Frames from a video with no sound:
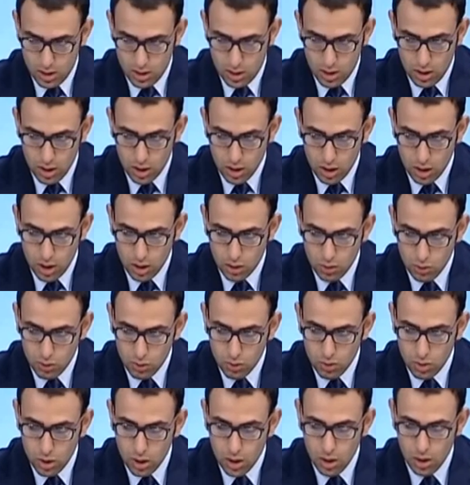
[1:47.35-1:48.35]

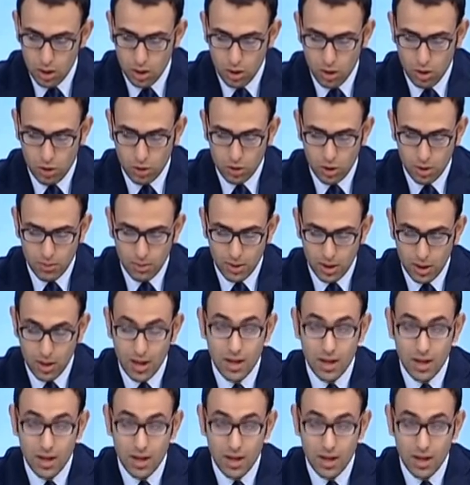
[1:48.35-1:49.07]
للقانون ويعتبر